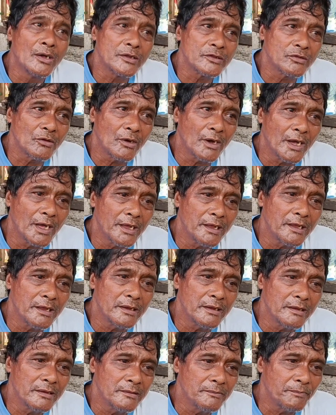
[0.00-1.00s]
Ito
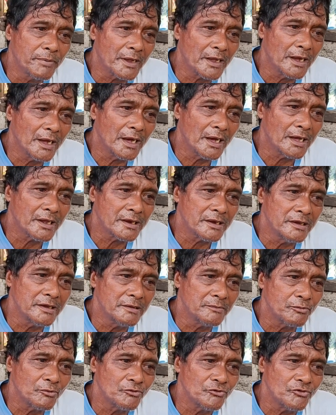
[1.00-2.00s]
ay pag-aari
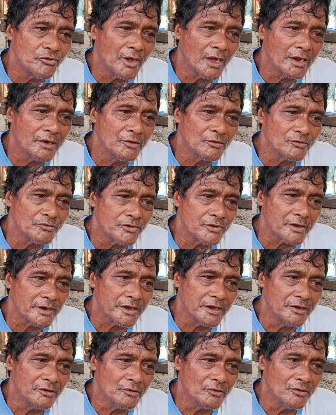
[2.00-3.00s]
ni Ponciano
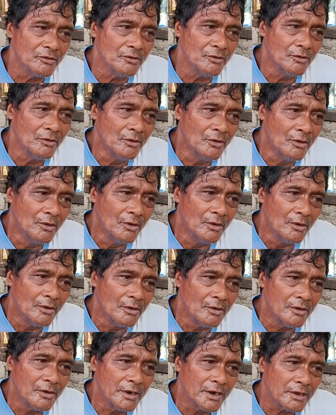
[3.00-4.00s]
Sereno
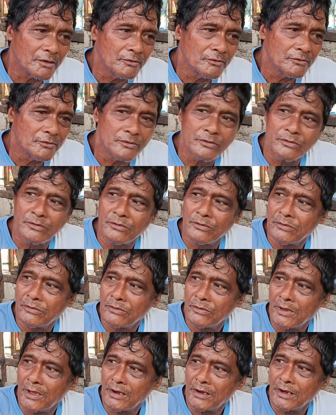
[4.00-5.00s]
na kung
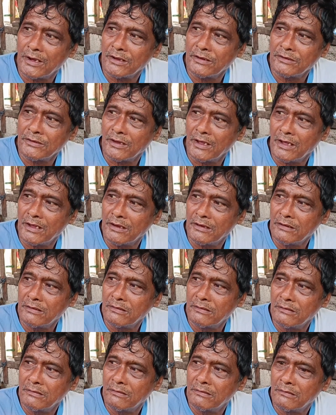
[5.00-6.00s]
saan ay siya ay
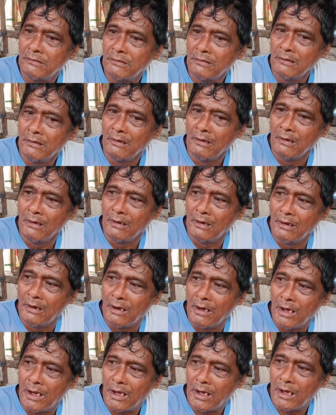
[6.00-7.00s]

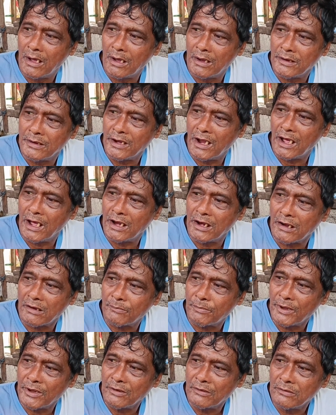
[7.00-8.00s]
uh, ah, inaanak
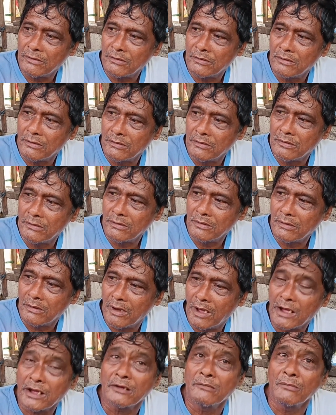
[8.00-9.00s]
pa yung
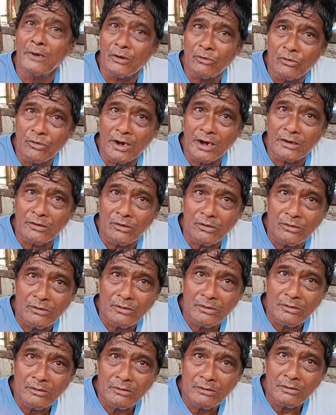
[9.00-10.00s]
aking magulang
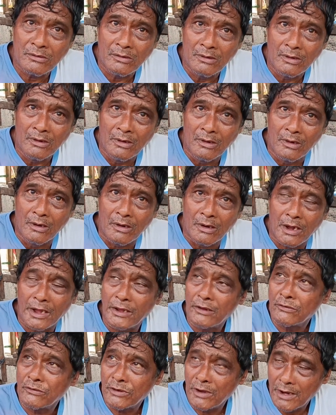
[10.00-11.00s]
noon. Uh-huh.
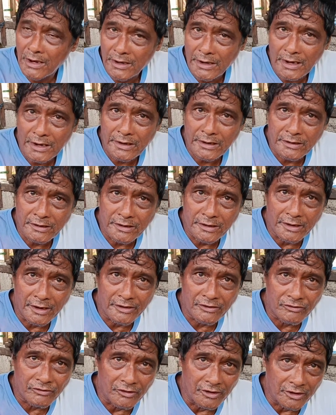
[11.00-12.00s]
Ngayon sila laging
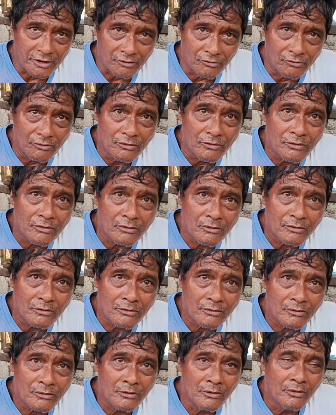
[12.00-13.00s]
tenants dito.
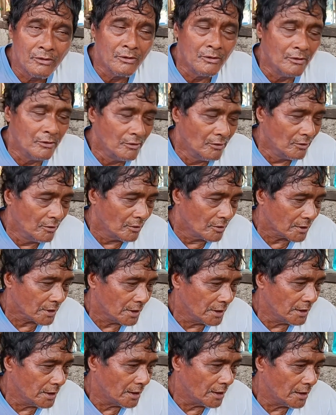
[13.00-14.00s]

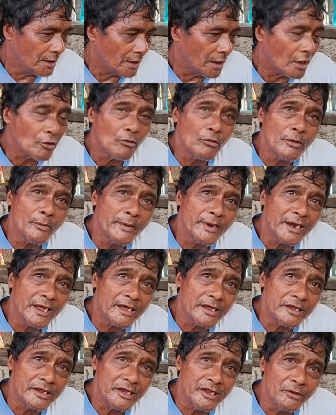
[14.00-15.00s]
Kaya ako naman
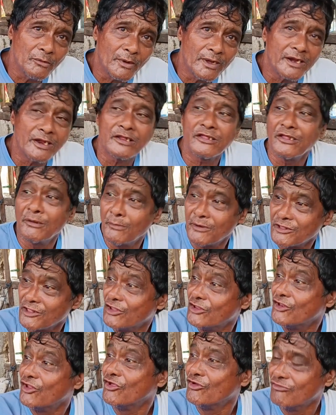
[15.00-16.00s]
ang iniwan at
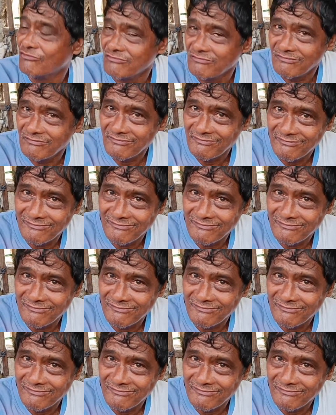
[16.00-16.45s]
namatay na yung